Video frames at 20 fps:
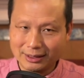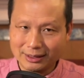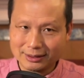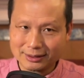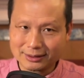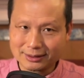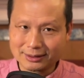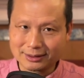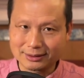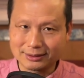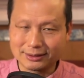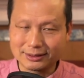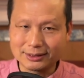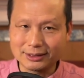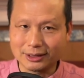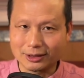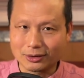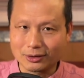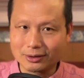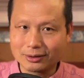世
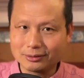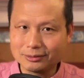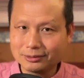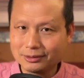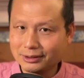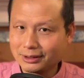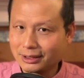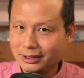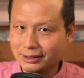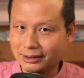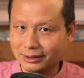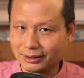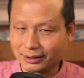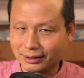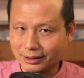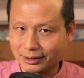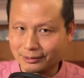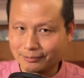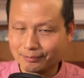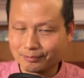界公认
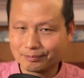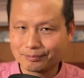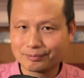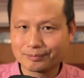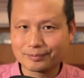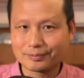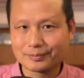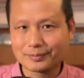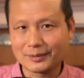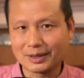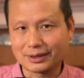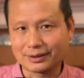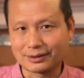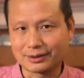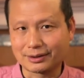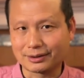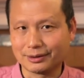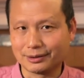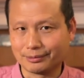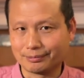的，
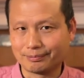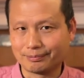是